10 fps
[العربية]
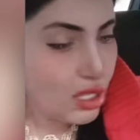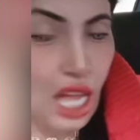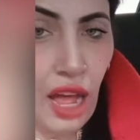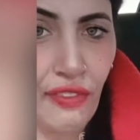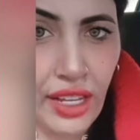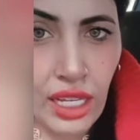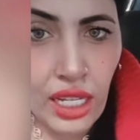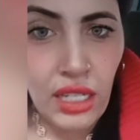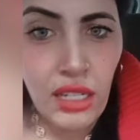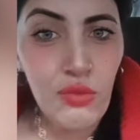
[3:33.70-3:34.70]
صافي
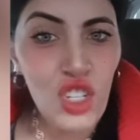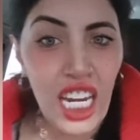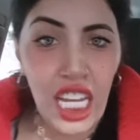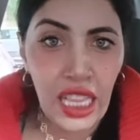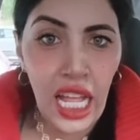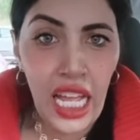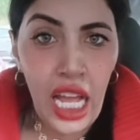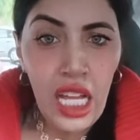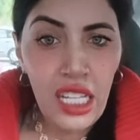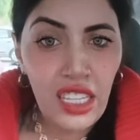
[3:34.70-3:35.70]
مشينا
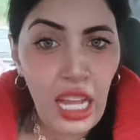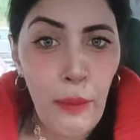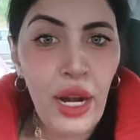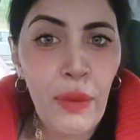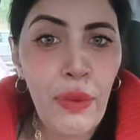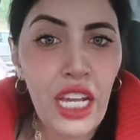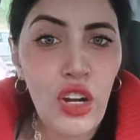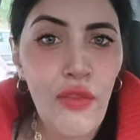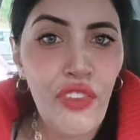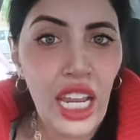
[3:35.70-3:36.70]
نطلع نكبر
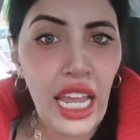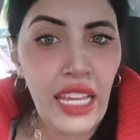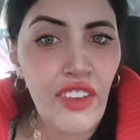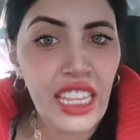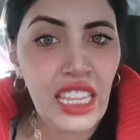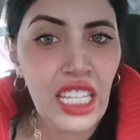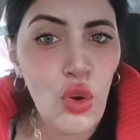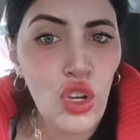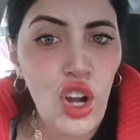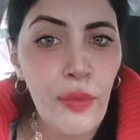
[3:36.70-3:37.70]
بيكم في اللايفات
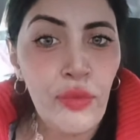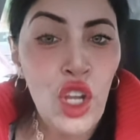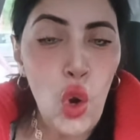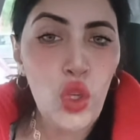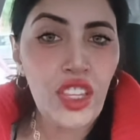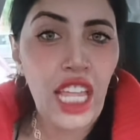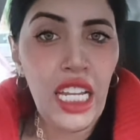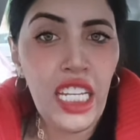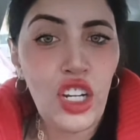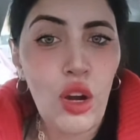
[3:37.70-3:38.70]
ديالكم
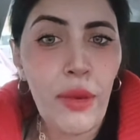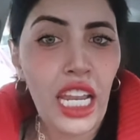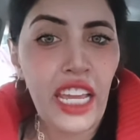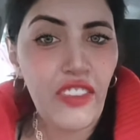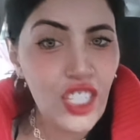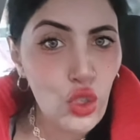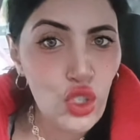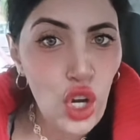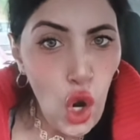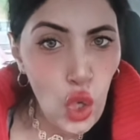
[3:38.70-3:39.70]
ونطلع لكم اللايفات
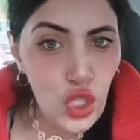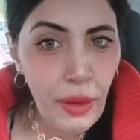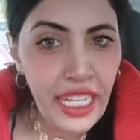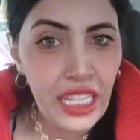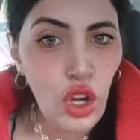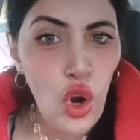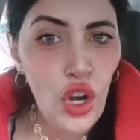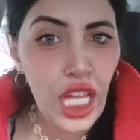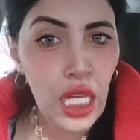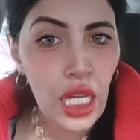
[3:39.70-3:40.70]
وت...
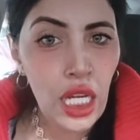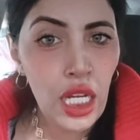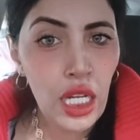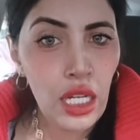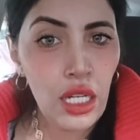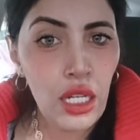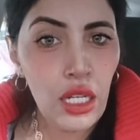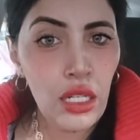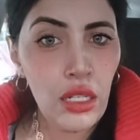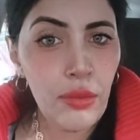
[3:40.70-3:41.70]
وتبيضقوني
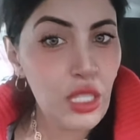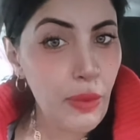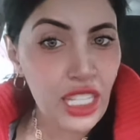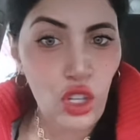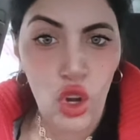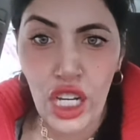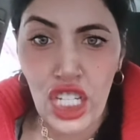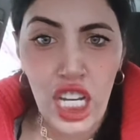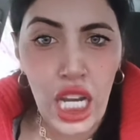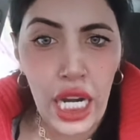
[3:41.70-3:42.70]
ما
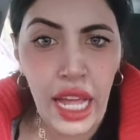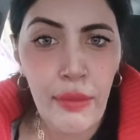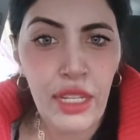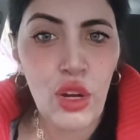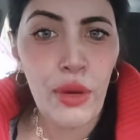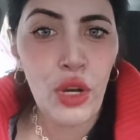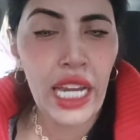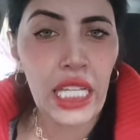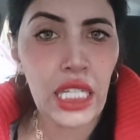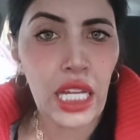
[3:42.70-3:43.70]
تبيضقونيش الله يرحم لكم
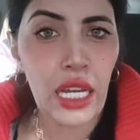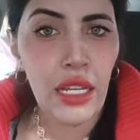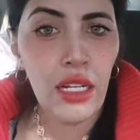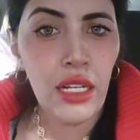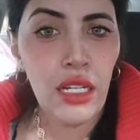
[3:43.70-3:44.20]
الوالدين